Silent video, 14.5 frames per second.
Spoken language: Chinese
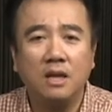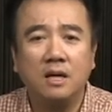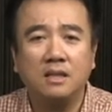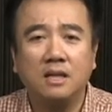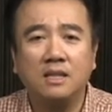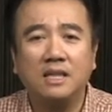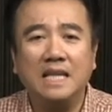
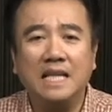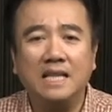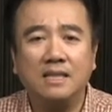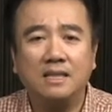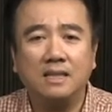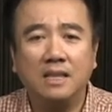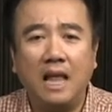甚至以
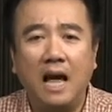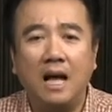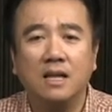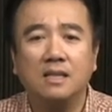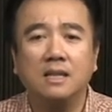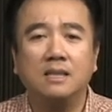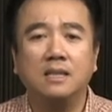斯拉，
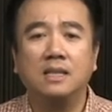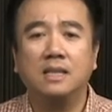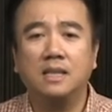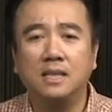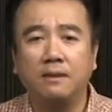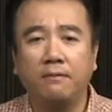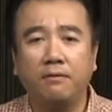甚至
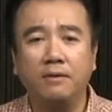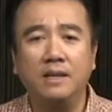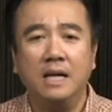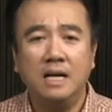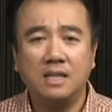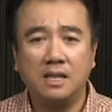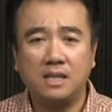四福音，
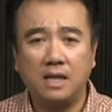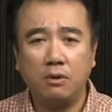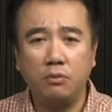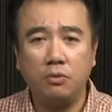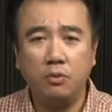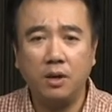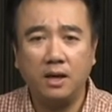这些
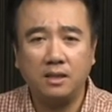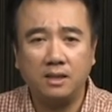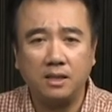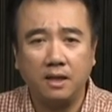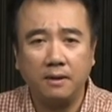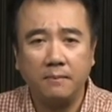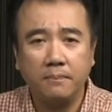逾越
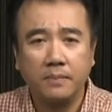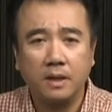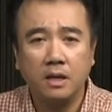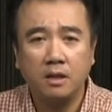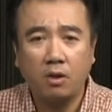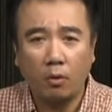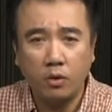节
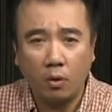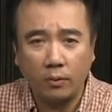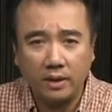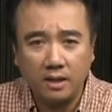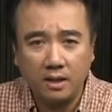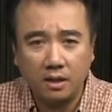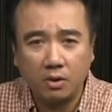都有
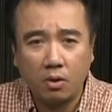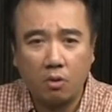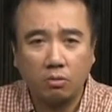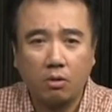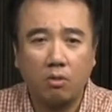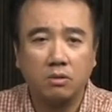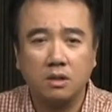一个共
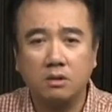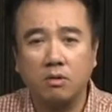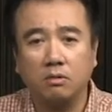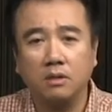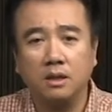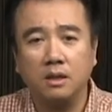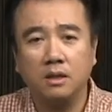同的
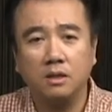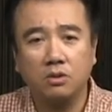重点，